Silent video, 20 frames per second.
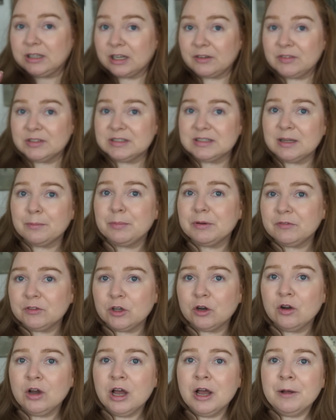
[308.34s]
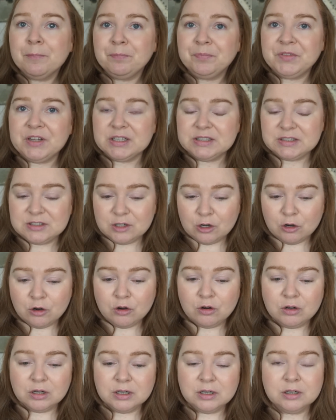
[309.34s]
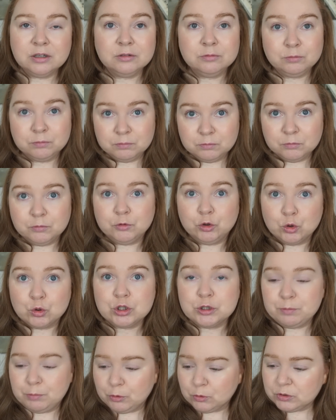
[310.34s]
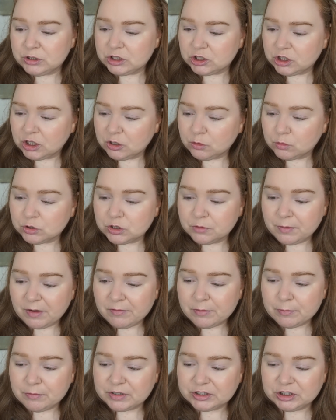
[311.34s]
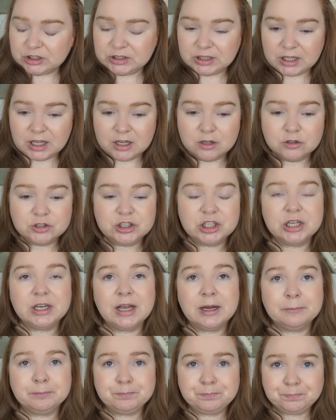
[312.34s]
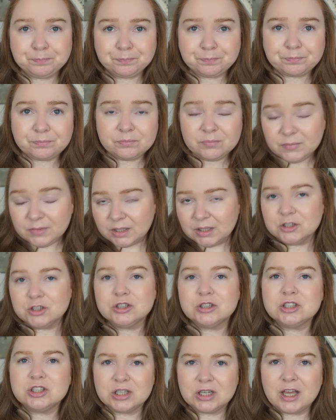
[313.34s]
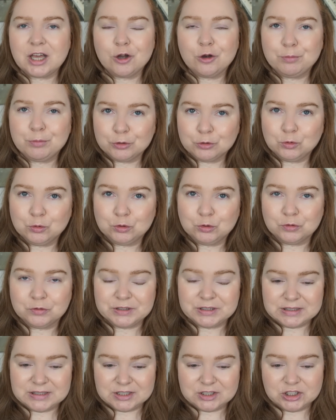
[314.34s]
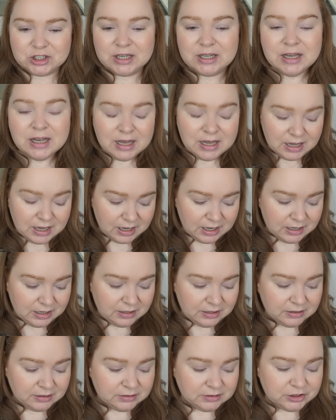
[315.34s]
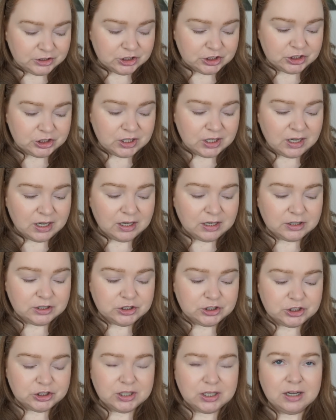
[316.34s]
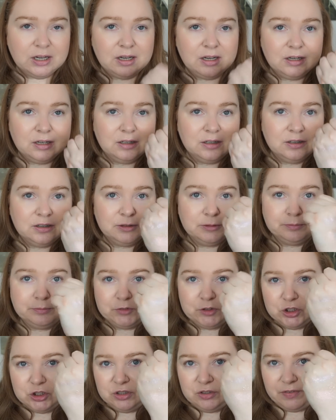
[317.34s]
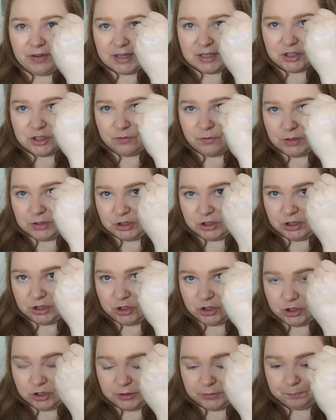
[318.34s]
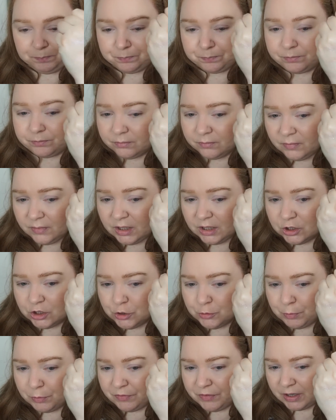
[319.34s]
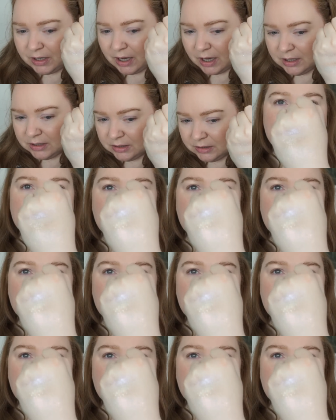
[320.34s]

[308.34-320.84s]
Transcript: tak więc na pewno jest to y, duży plus, jeżeli używamy właśnie takiego cienia czy też takiego produktu w zasadzie y, gdzieś na, gdzieś na y, czy twarzy właśnie, czy czy powiekach.